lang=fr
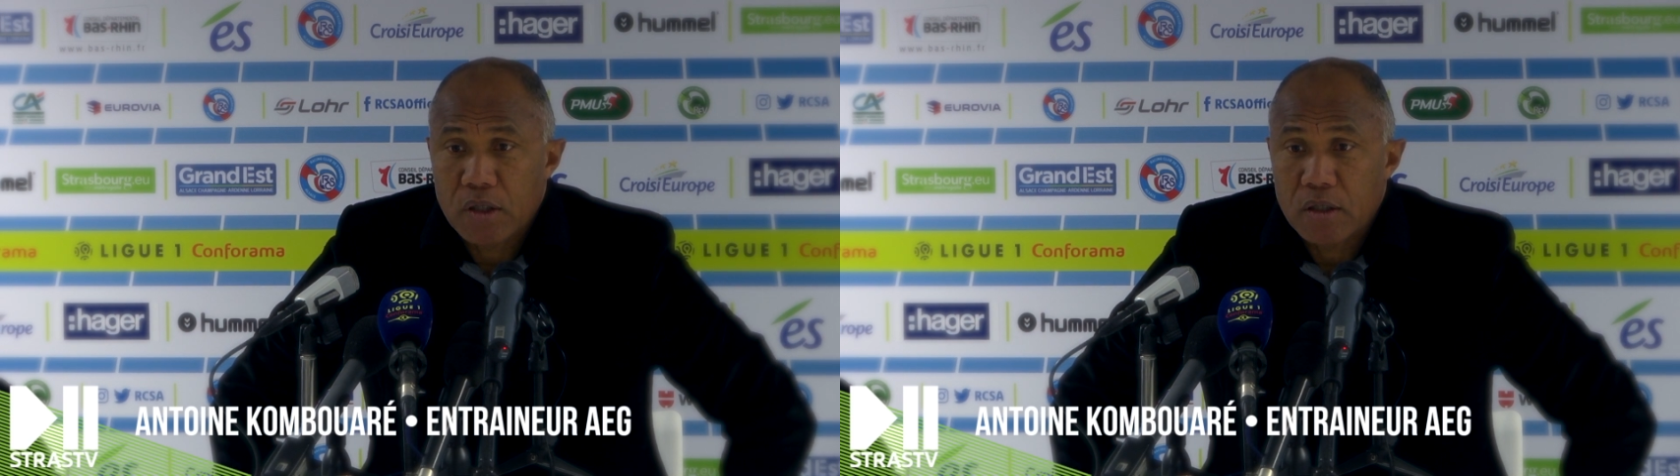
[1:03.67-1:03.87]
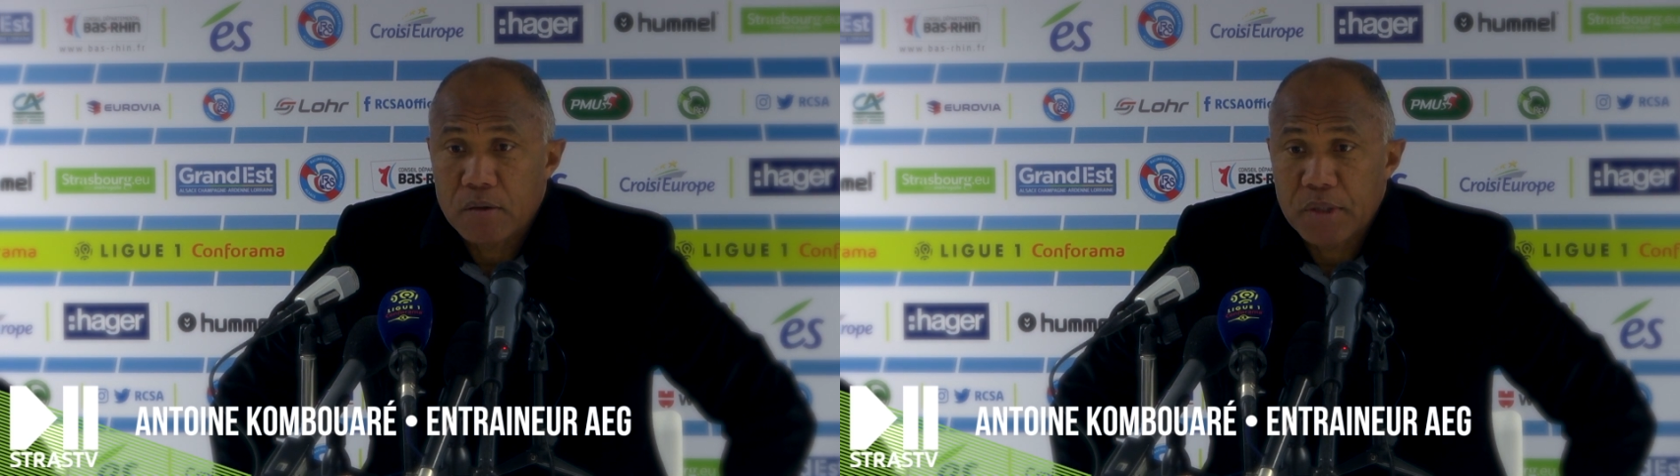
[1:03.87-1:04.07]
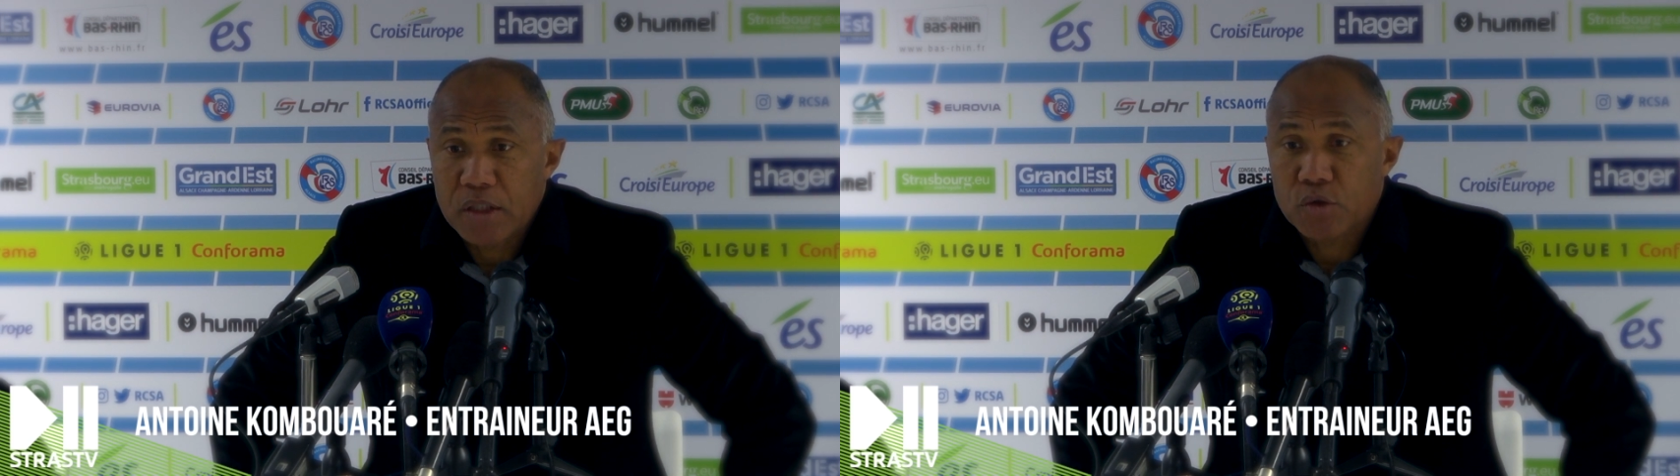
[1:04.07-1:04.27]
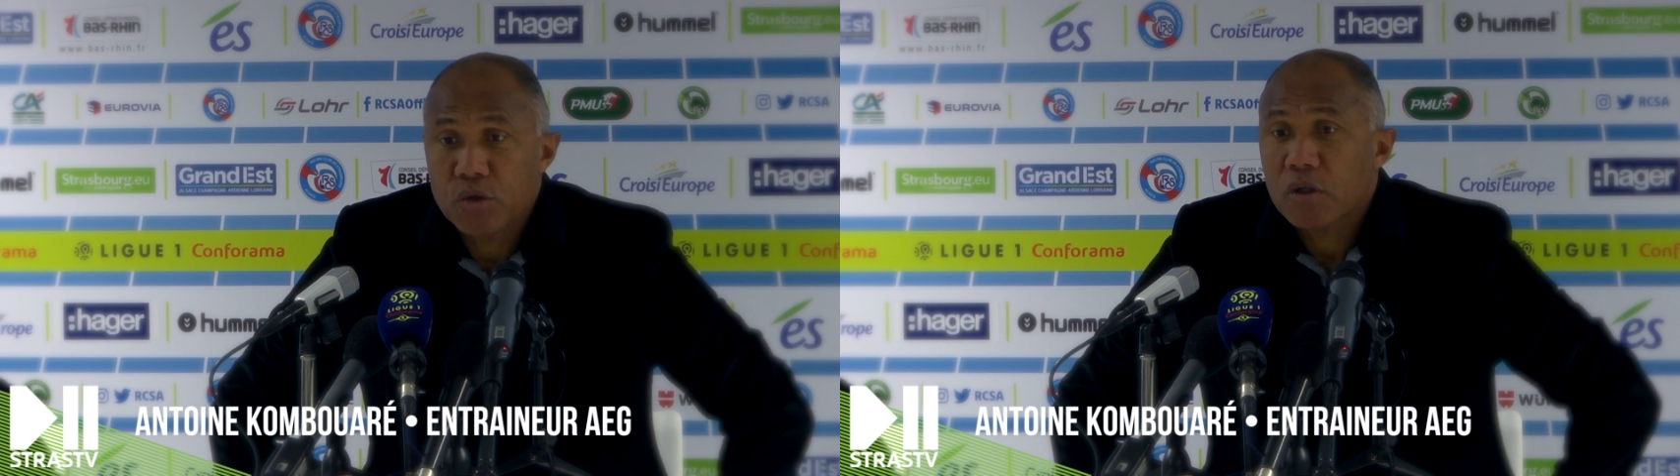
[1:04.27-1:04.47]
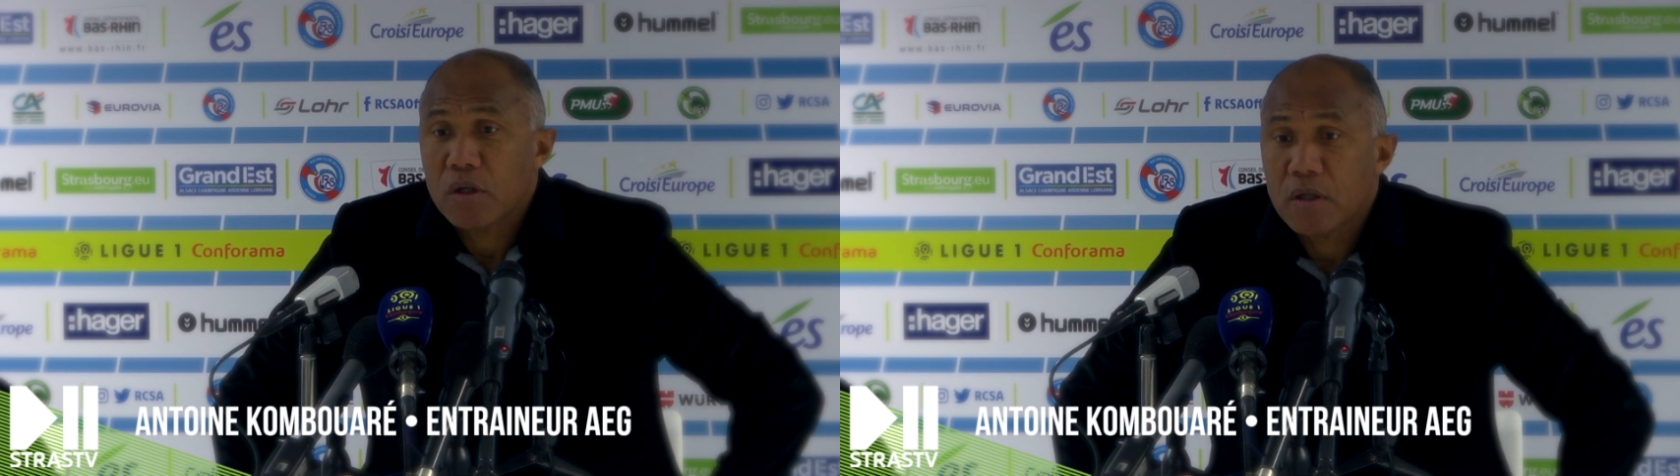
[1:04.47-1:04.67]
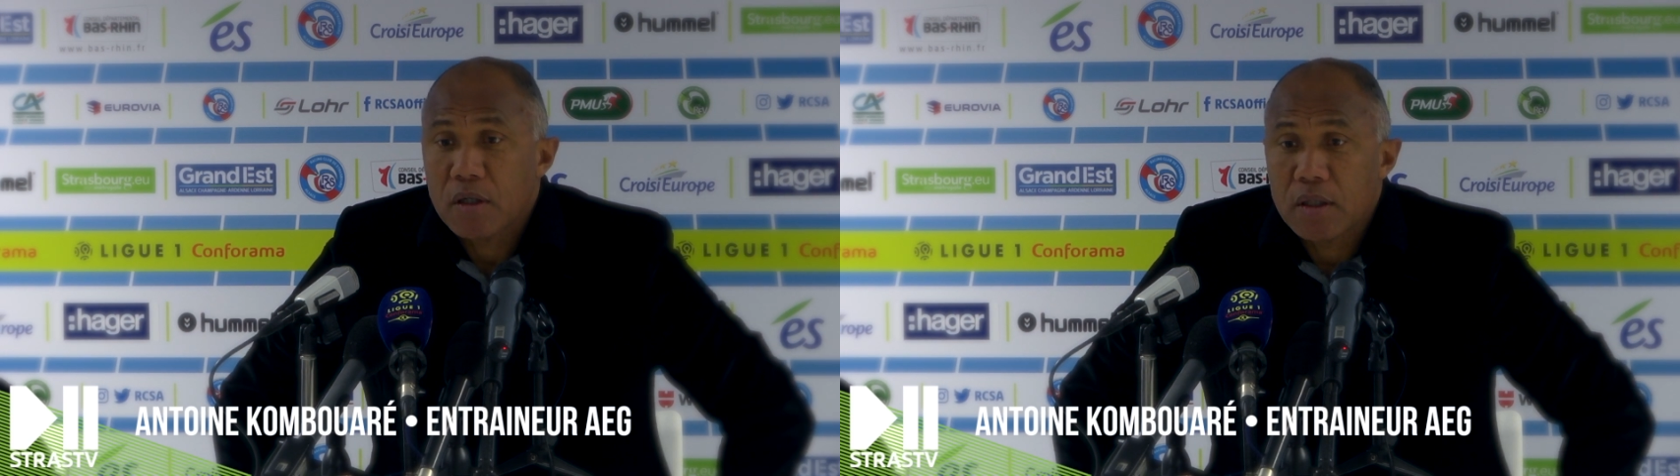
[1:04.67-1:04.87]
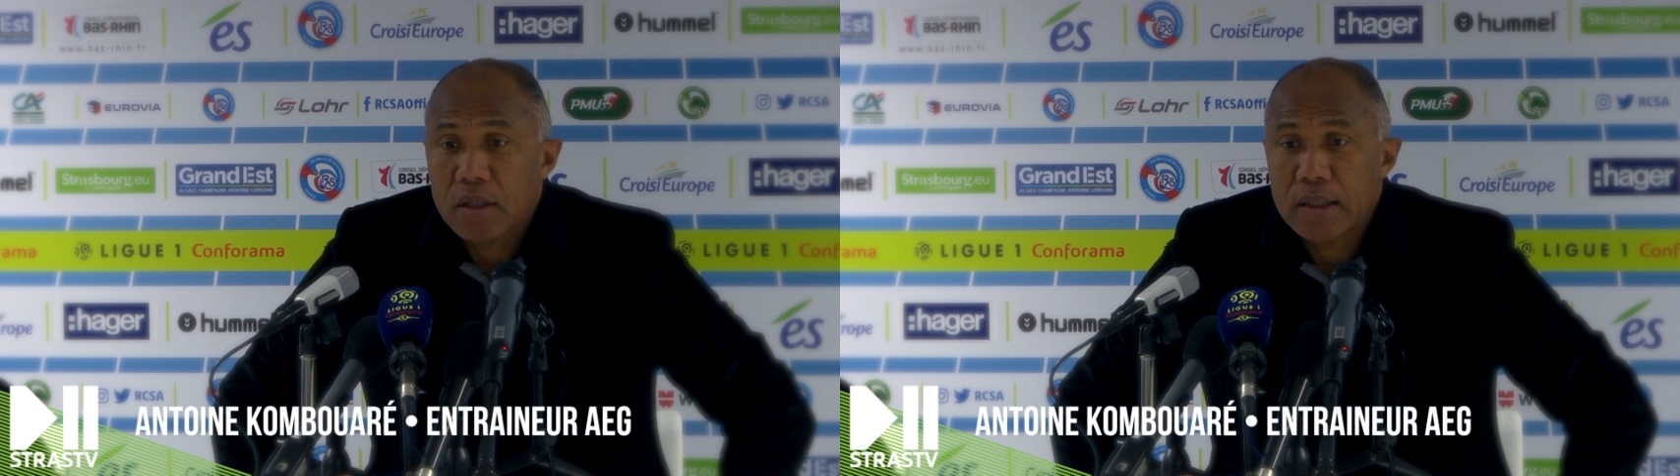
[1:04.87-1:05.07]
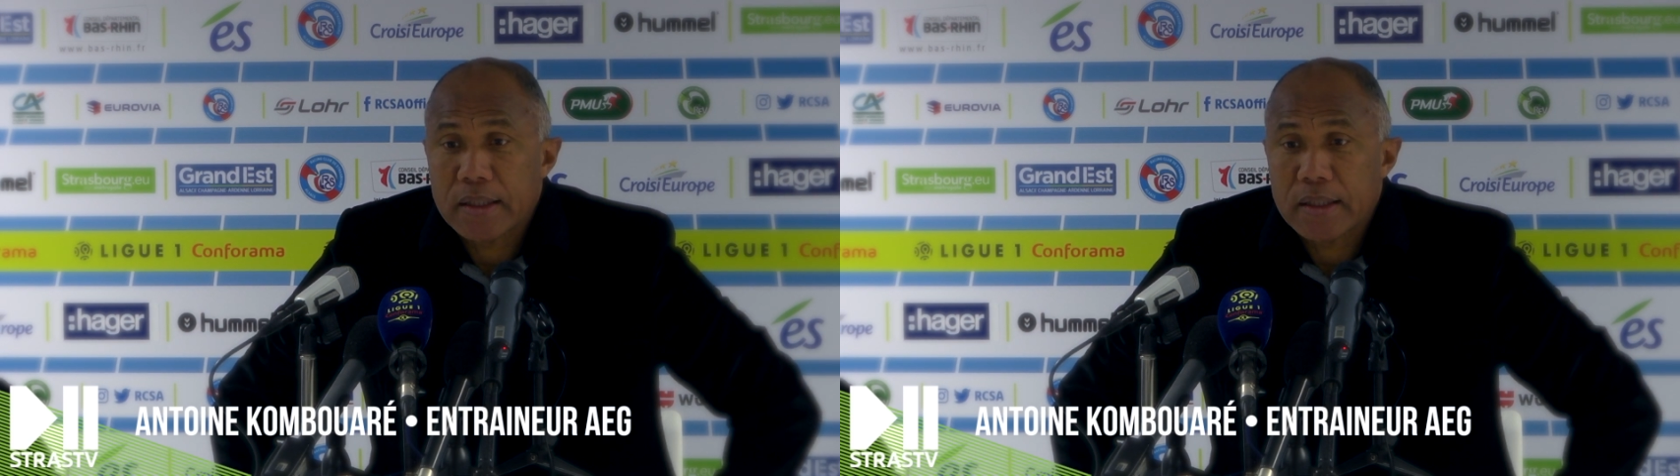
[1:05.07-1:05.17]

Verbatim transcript: euh, bien sûr euh,